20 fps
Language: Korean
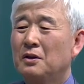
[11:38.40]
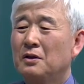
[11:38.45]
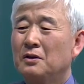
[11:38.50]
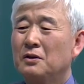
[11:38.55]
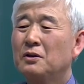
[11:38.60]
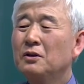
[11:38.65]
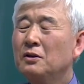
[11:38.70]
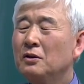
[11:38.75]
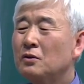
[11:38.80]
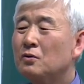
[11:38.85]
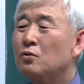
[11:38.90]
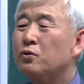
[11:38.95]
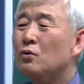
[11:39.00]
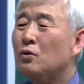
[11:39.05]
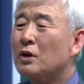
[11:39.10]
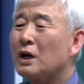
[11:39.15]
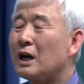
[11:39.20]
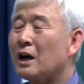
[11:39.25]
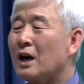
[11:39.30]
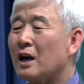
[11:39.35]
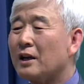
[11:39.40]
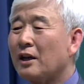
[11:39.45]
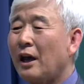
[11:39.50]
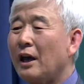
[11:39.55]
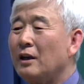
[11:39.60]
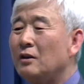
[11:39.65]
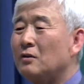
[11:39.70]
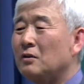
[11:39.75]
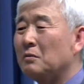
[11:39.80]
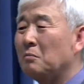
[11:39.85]
그 국가나
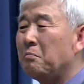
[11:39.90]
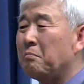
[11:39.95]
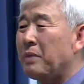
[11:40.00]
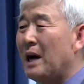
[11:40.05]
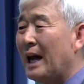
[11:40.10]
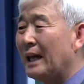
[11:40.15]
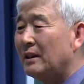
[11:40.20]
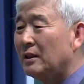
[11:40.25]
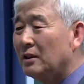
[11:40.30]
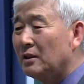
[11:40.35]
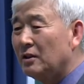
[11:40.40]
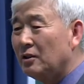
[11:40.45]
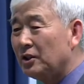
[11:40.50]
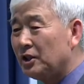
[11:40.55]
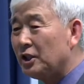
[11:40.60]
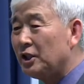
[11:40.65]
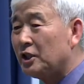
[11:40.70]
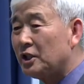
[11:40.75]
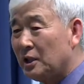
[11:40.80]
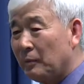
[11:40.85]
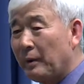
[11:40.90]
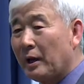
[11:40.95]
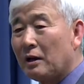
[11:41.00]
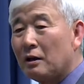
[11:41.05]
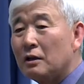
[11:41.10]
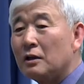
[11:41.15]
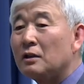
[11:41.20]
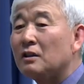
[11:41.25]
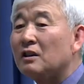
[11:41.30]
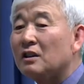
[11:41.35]
개인은 반드시
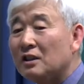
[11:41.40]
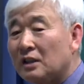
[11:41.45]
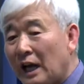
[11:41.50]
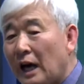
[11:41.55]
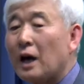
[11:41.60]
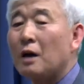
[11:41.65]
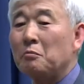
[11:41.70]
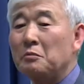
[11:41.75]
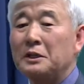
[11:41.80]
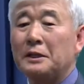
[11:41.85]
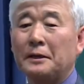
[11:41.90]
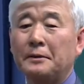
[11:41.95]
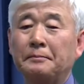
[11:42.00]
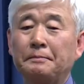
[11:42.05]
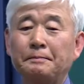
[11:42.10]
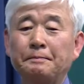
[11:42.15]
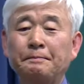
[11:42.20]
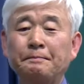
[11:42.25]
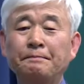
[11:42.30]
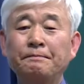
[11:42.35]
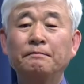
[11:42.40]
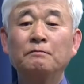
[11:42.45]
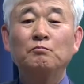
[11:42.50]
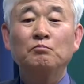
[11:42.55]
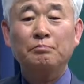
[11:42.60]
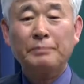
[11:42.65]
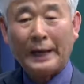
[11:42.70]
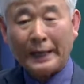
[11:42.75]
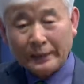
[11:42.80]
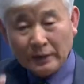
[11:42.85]
지배를 당합니다.
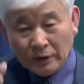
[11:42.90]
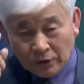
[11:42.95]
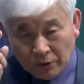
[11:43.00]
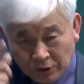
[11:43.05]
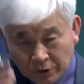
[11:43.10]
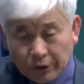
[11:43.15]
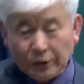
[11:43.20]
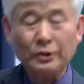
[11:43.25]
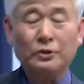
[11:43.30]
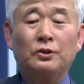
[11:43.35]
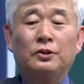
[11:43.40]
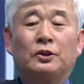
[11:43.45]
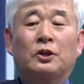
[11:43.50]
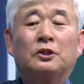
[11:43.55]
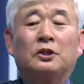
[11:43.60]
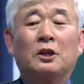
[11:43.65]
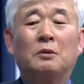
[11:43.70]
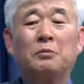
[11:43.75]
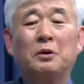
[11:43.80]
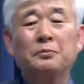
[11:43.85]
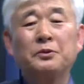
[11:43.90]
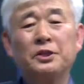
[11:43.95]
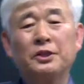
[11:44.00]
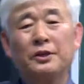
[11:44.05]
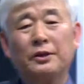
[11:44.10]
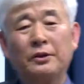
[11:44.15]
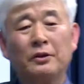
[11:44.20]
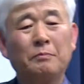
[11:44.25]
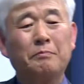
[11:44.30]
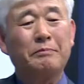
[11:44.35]
반드시. 그 역사의
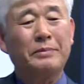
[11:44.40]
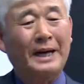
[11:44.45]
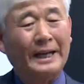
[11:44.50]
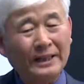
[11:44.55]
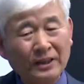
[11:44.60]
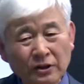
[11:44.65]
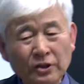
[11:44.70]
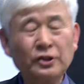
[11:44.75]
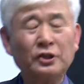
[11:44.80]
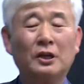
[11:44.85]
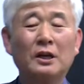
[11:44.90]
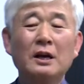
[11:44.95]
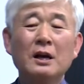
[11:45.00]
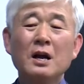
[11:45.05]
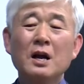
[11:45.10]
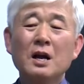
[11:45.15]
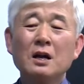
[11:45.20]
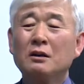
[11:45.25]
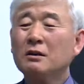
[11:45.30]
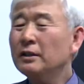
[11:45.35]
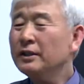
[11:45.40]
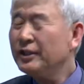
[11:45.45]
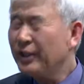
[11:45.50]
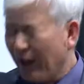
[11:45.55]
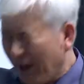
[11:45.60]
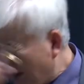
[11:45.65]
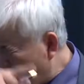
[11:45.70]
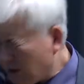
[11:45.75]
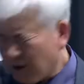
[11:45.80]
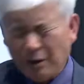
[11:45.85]
법칙이에요. 반드시. 그건
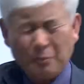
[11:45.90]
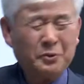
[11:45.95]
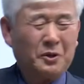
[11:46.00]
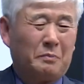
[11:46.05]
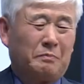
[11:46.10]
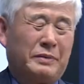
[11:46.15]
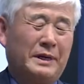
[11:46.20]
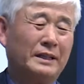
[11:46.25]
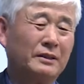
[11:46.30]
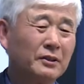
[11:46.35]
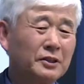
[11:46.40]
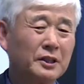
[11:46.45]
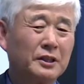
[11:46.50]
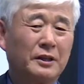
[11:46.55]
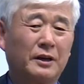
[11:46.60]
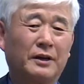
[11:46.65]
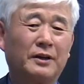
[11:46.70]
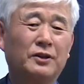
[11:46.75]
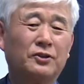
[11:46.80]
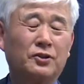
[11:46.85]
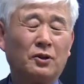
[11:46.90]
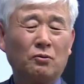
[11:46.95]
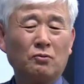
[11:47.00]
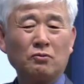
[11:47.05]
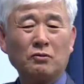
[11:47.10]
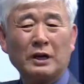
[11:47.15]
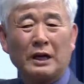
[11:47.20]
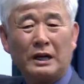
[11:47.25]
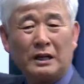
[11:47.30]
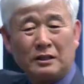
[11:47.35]
예가 없어. 반드시 당해요.
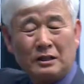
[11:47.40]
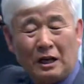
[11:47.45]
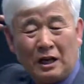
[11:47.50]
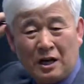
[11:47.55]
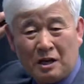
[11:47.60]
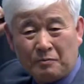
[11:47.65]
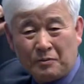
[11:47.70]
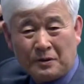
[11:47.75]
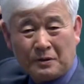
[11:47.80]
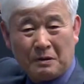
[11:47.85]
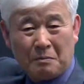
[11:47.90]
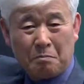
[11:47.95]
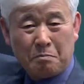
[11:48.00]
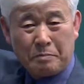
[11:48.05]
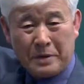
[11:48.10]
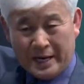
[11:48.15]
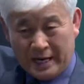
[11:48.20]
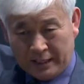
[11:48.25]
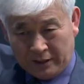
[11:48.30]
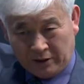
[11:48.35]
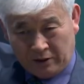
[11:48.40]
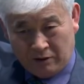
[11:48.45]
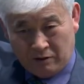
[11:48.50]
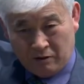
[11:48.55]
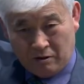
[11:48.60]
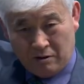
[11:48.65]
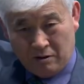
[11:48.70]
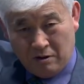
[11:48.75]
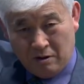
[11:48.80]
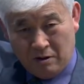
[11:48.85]
서구가 산업혁명이 빨랐어요.
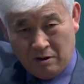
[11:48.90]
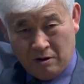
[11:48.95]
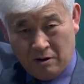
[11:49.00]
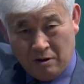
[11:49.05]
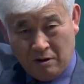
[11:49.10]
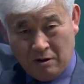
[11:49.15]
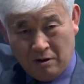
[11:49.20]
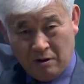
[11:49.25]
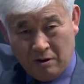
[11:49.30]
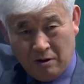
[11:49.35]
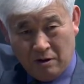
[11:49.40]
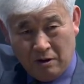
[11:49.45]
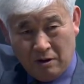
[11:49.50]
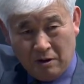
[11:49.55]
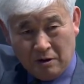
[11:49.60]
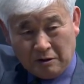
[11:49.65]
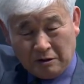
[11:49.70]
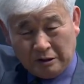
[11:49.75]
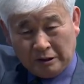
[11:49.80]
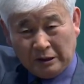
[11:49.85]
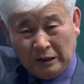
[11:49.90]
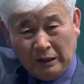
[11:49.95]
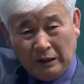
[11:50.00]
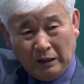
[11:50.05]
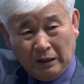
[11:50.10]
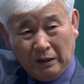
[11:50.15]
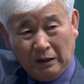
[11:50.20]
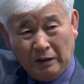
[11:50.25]
그때